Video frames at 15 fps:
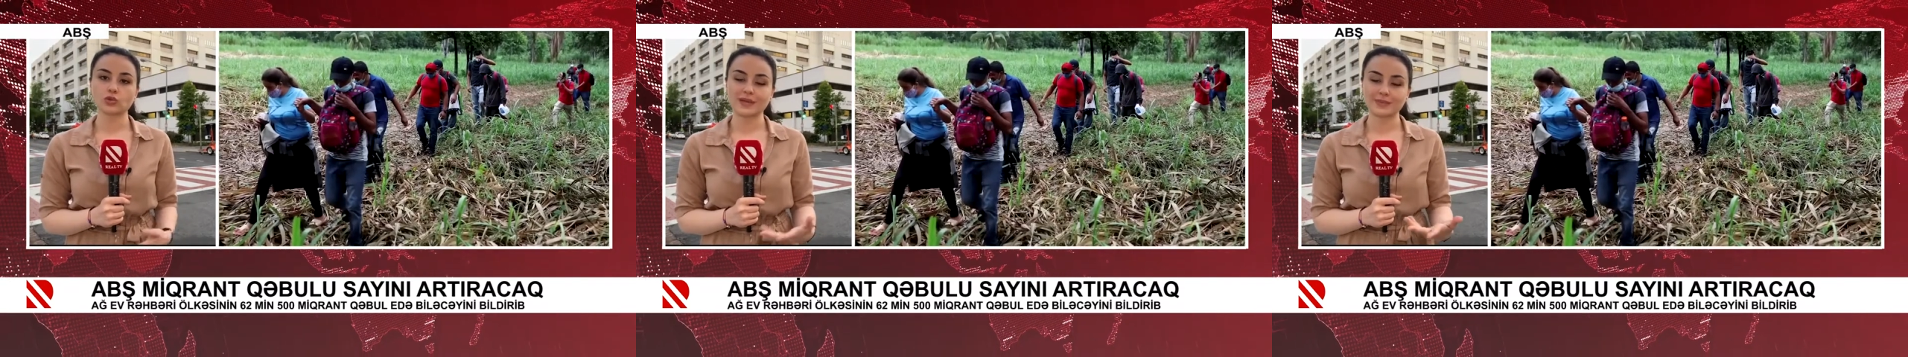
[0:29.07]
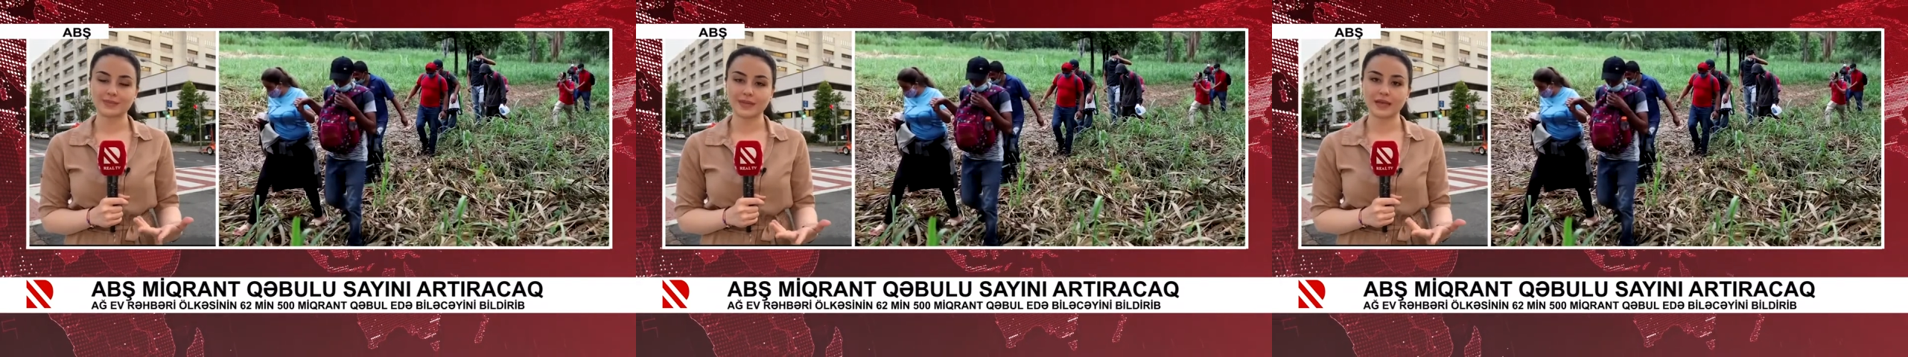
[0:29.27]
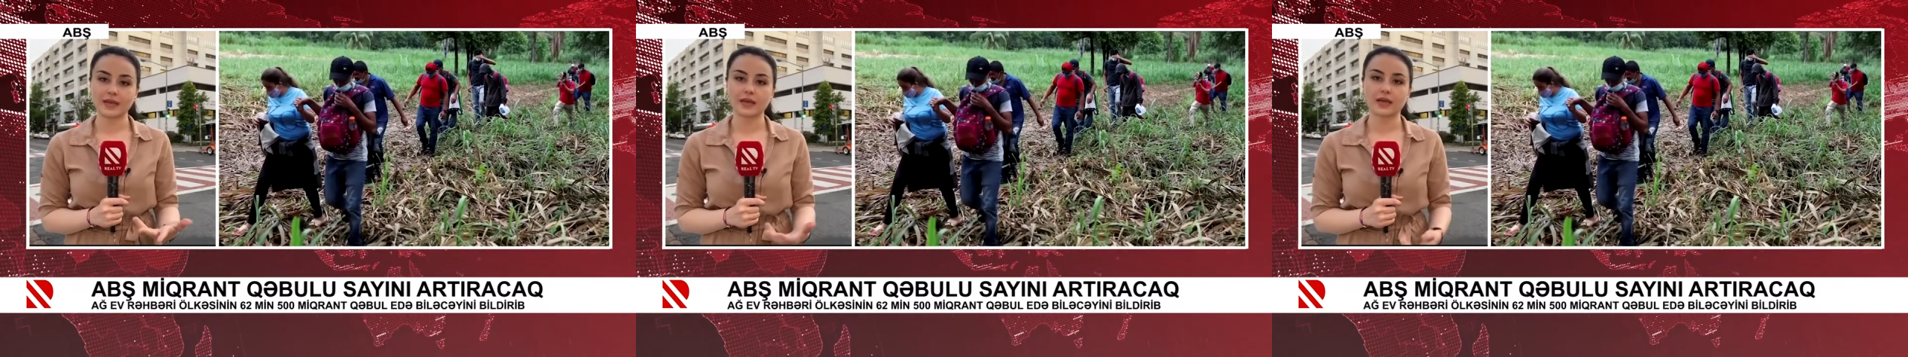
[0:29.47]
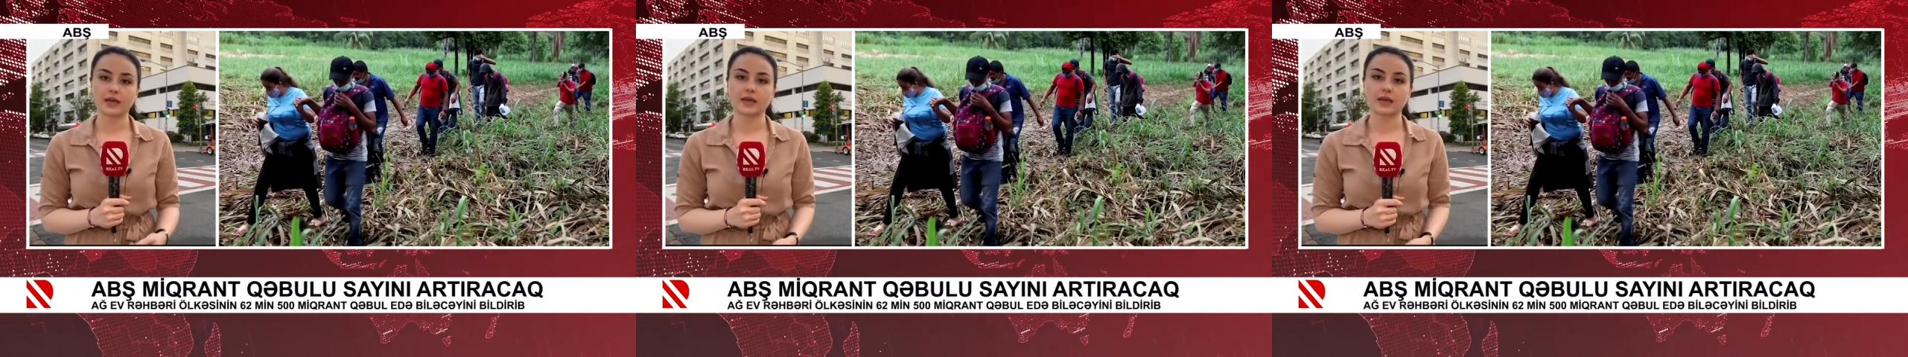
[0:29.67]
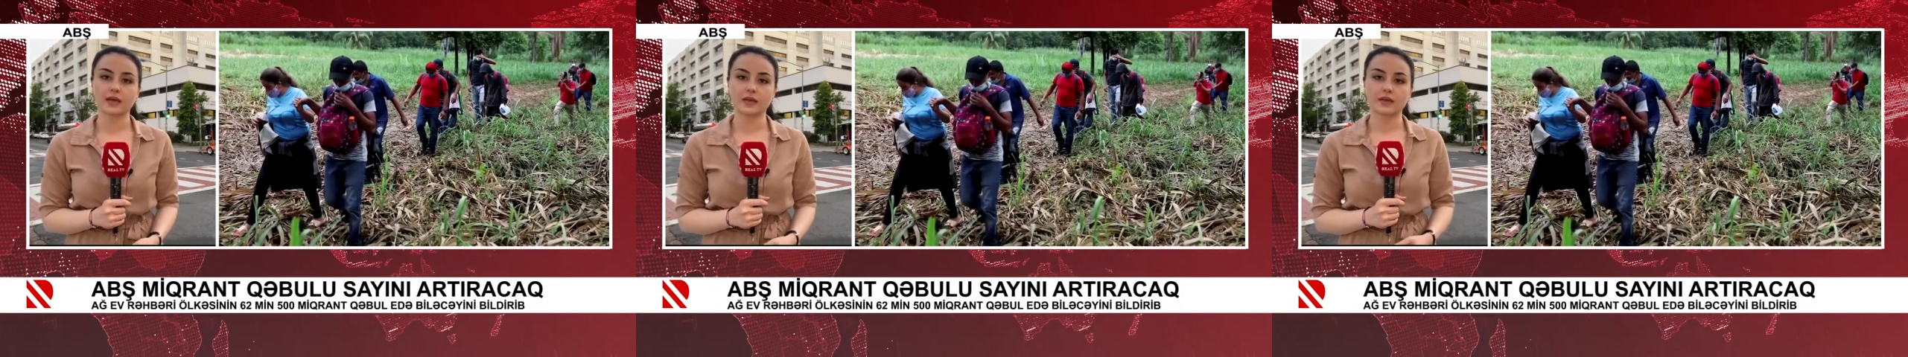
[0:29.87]
Tepkiye
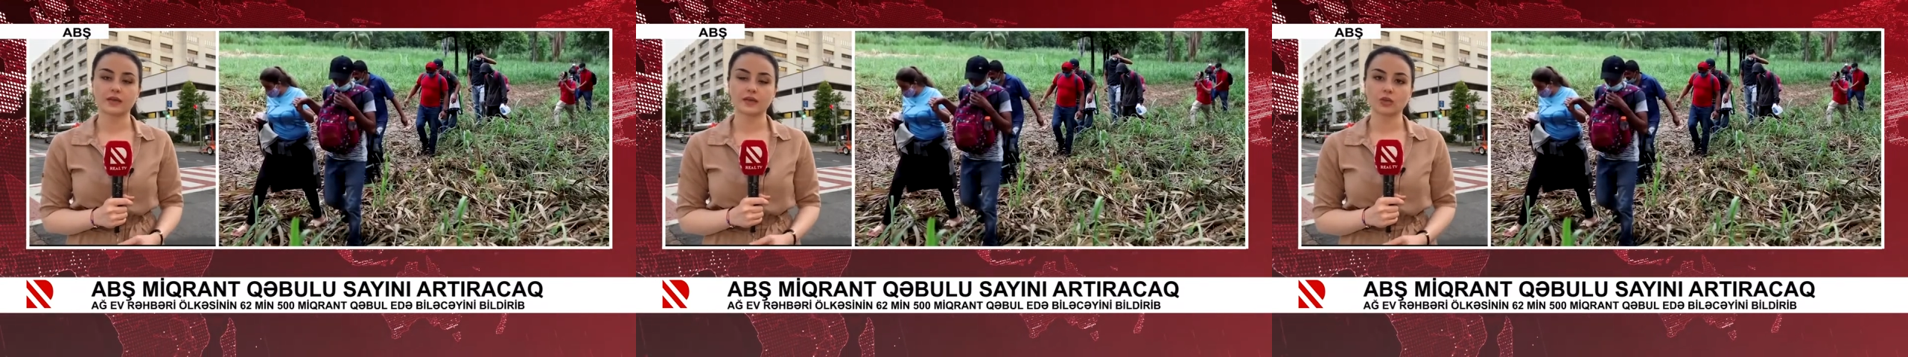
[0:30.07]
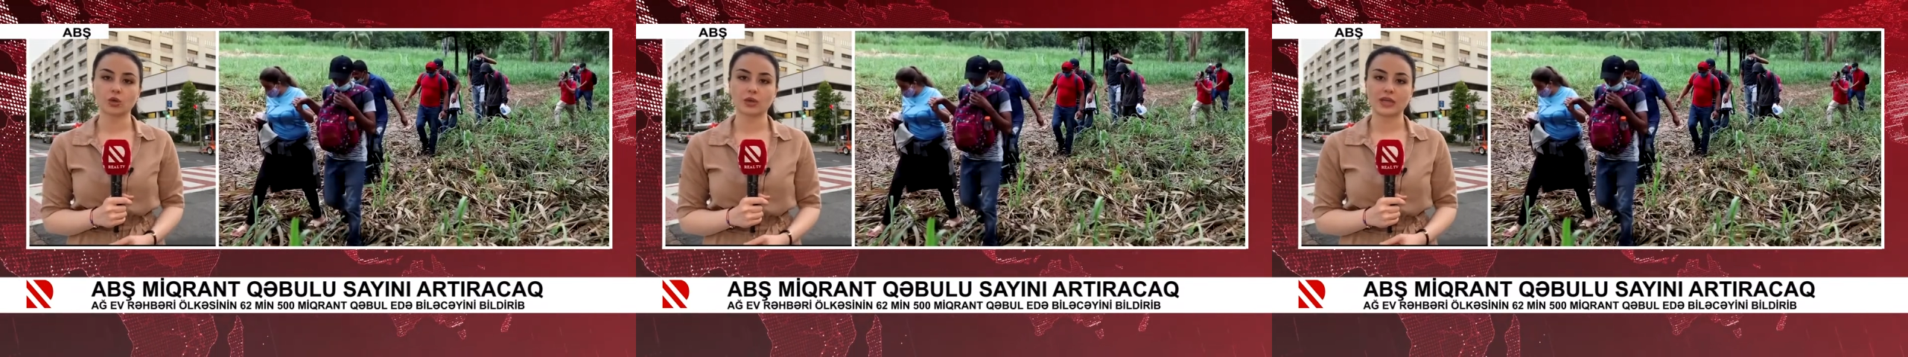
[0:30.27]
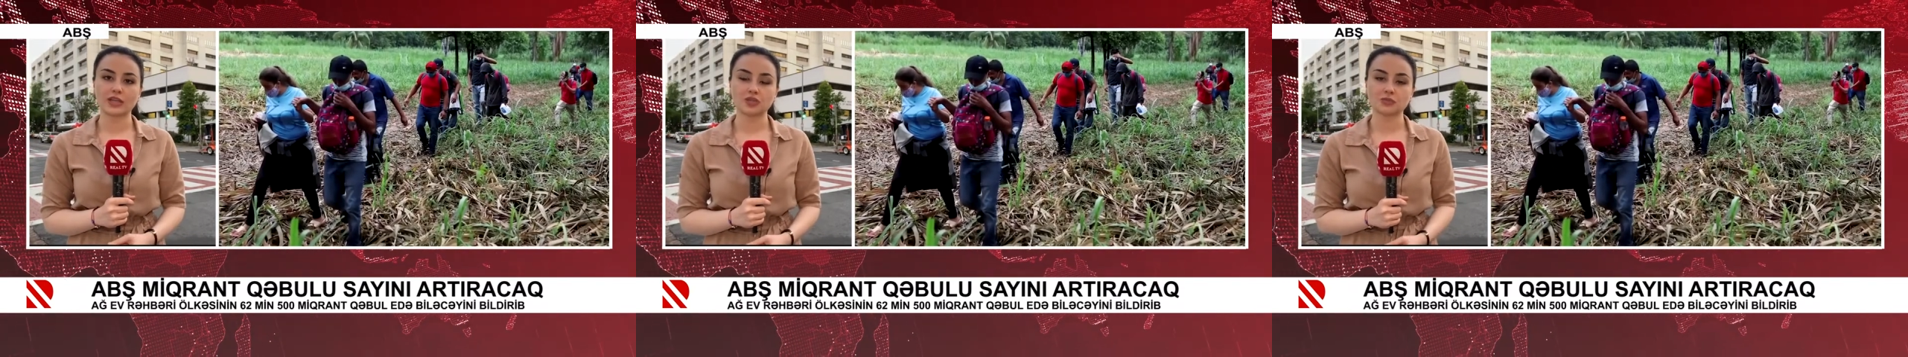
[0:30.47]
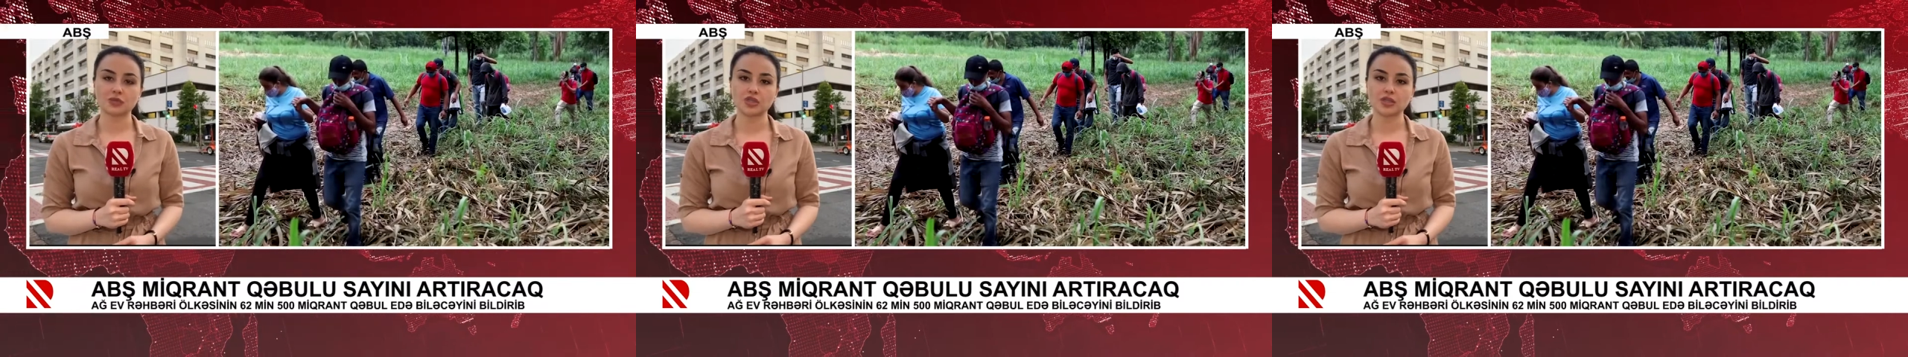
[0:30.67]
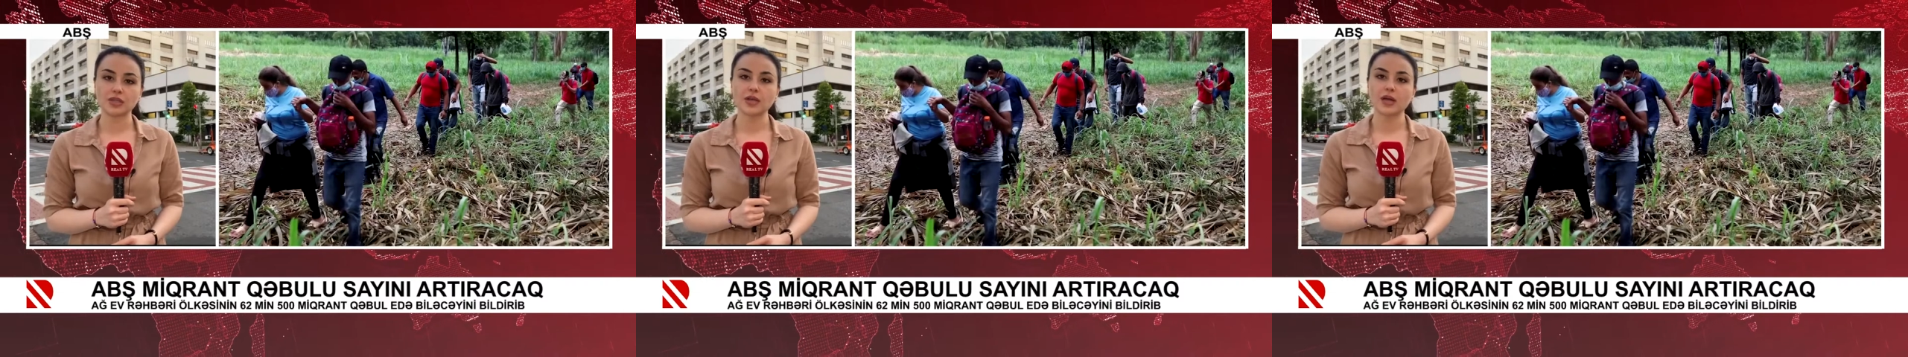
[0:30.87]
e, yol
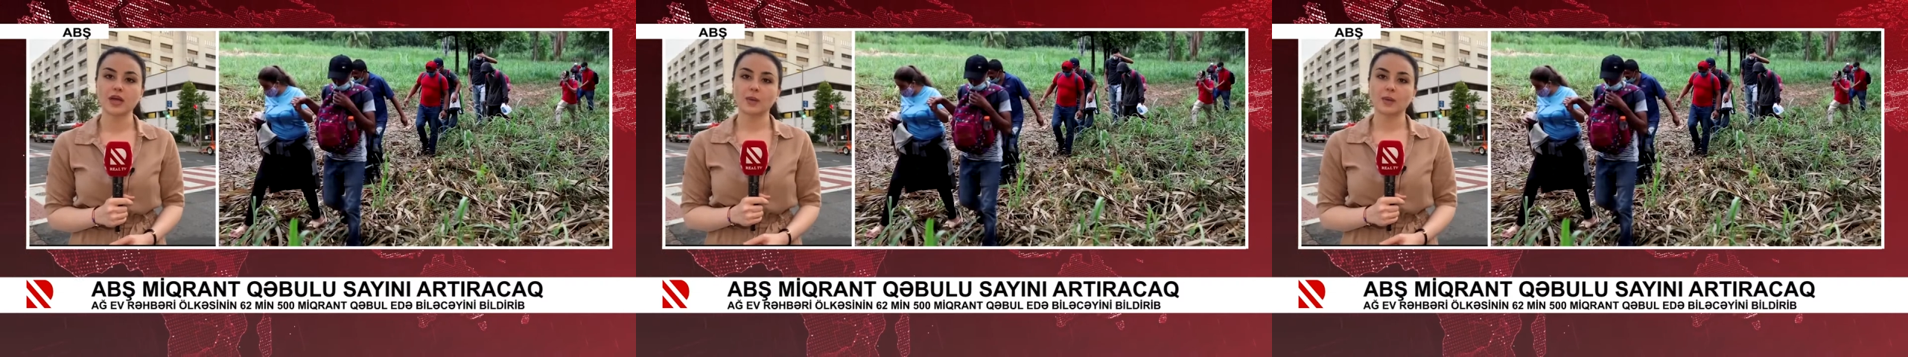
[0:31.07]
açmıştı.